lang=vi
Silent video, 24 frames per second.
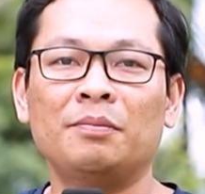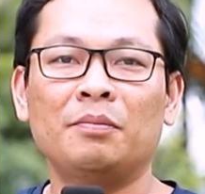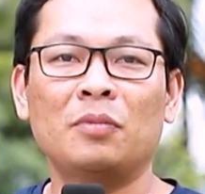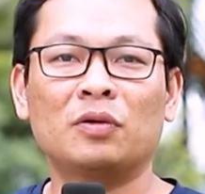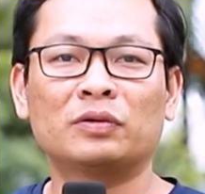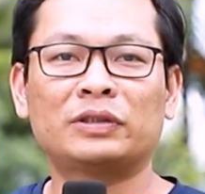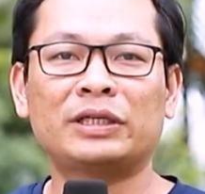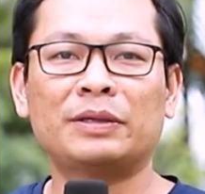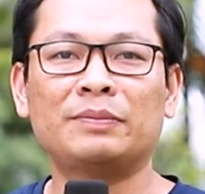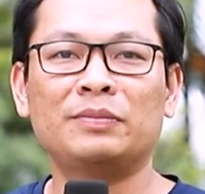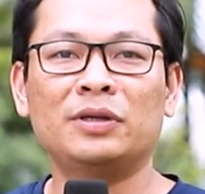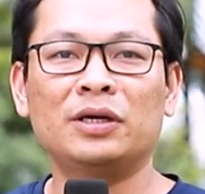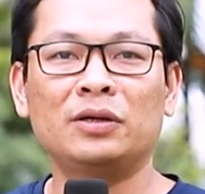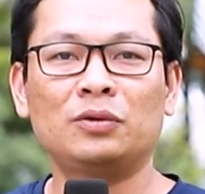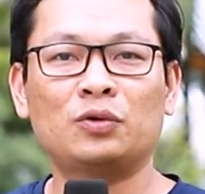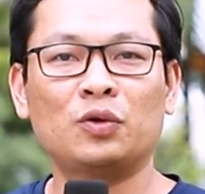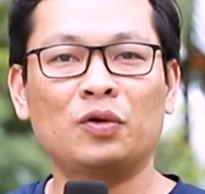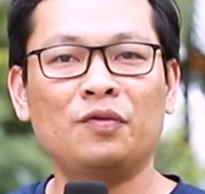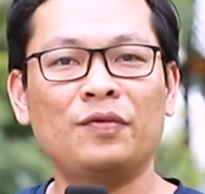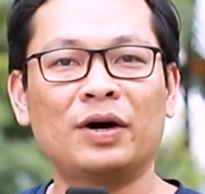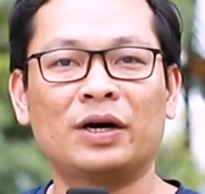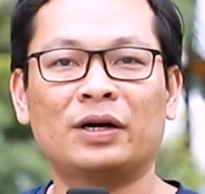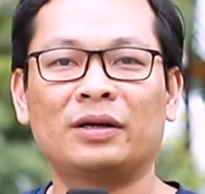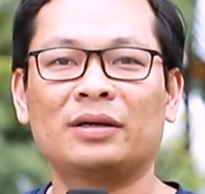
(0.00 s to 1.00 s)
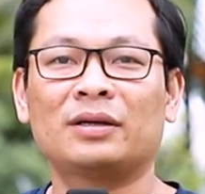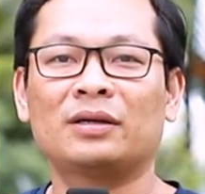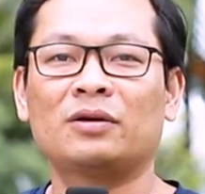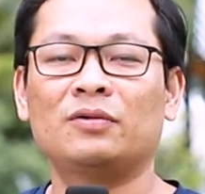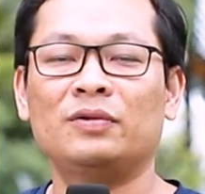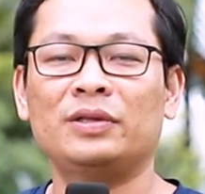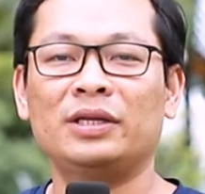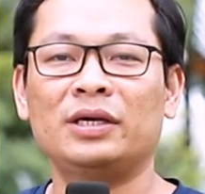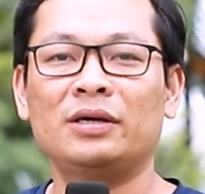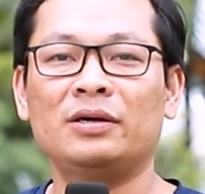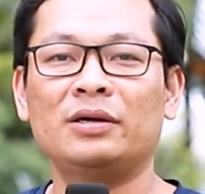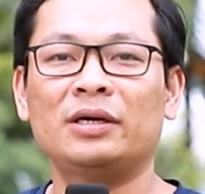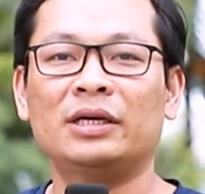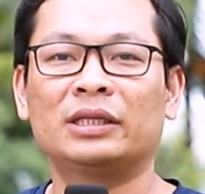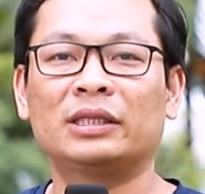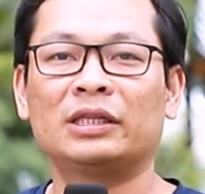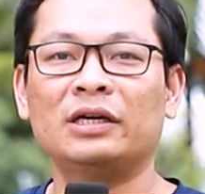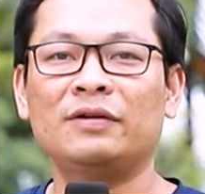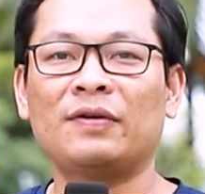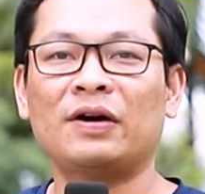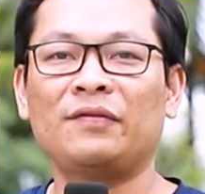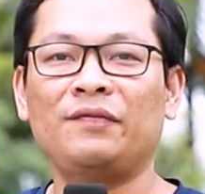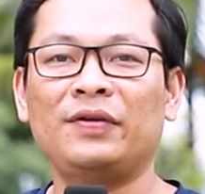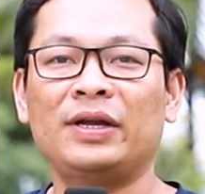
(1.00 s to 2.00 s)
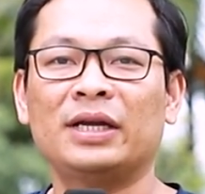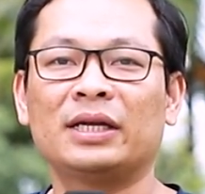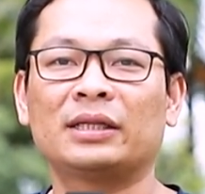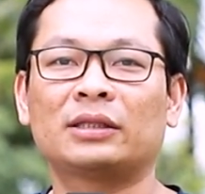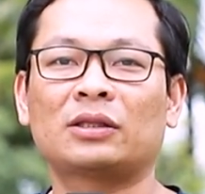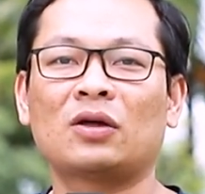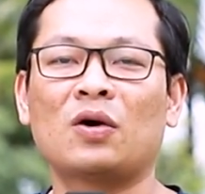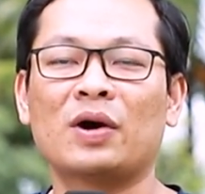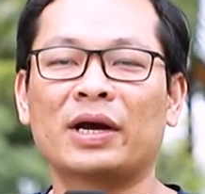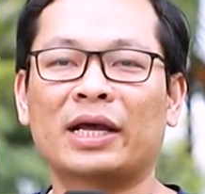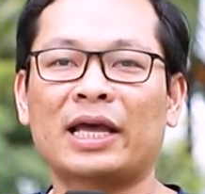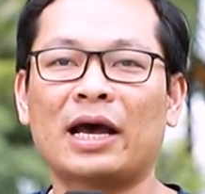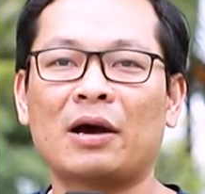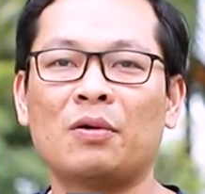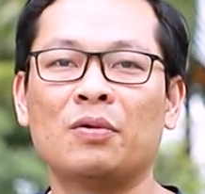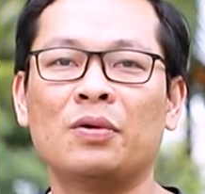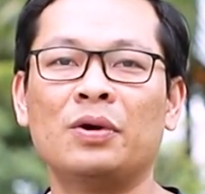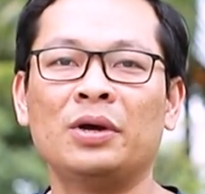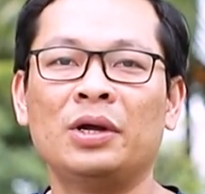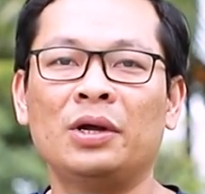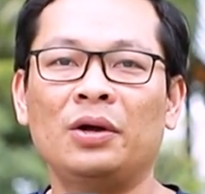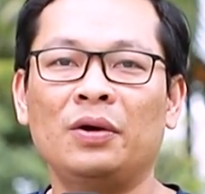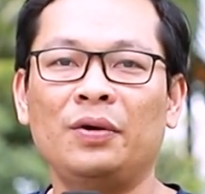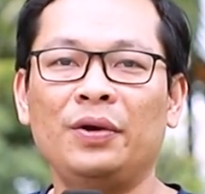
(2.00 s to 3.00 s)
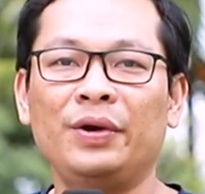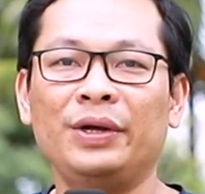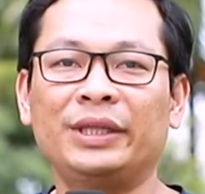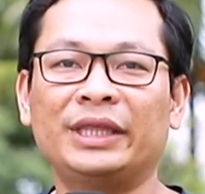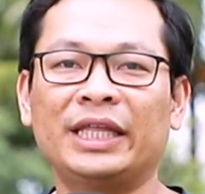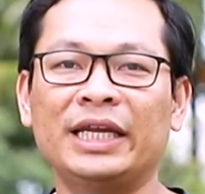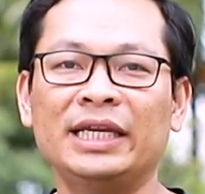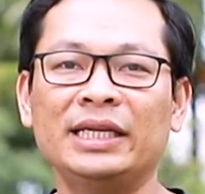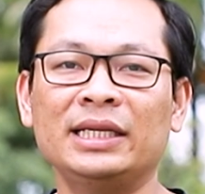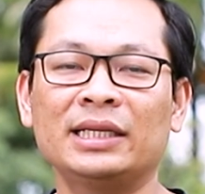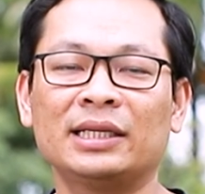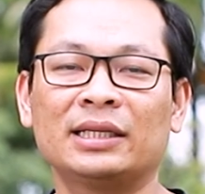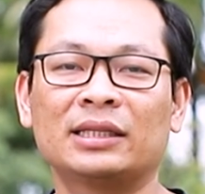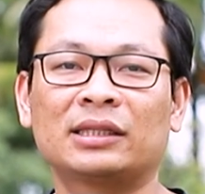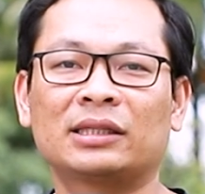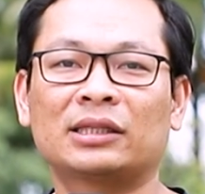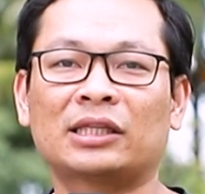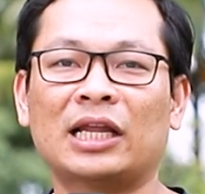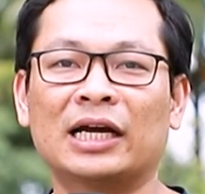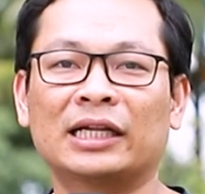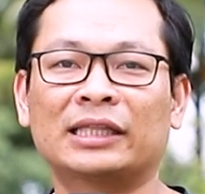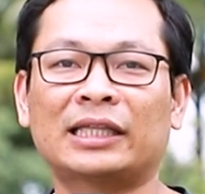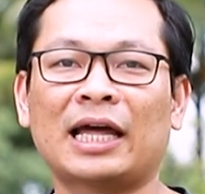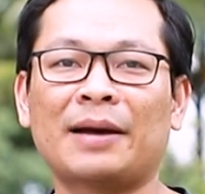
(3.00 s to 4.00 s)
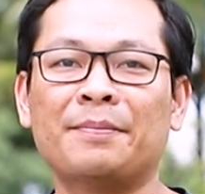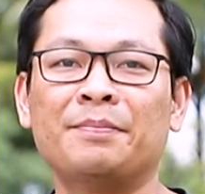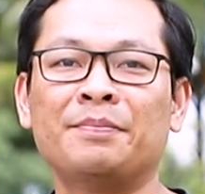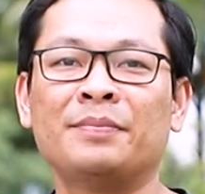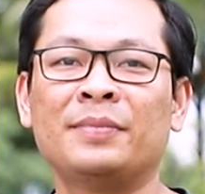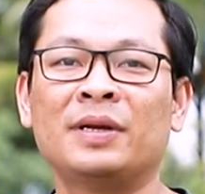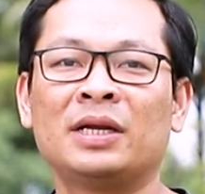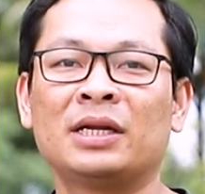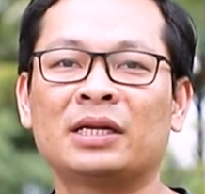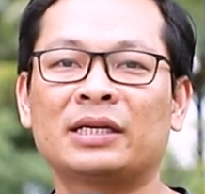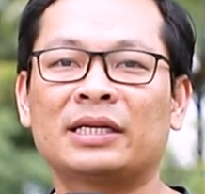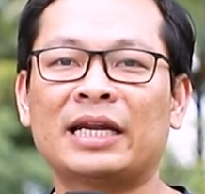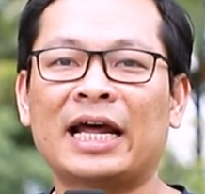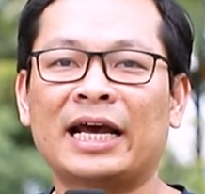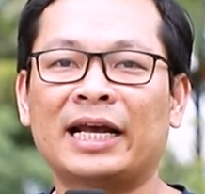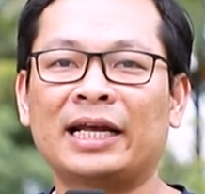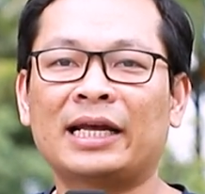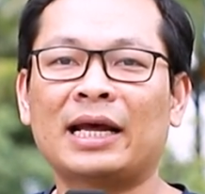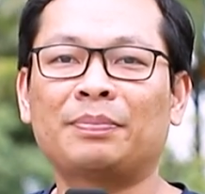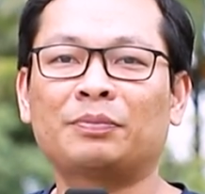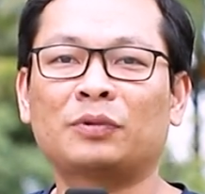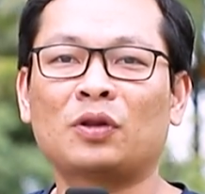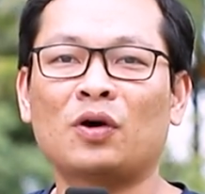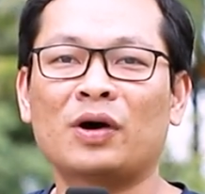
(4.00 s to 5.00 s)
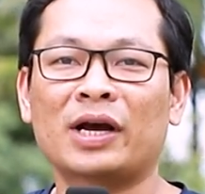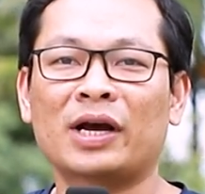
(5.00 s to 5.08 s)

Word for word: một trong những chuẩn vực của những người tư vấn viên toàn cầu uy tín tận tâm đẳng cấp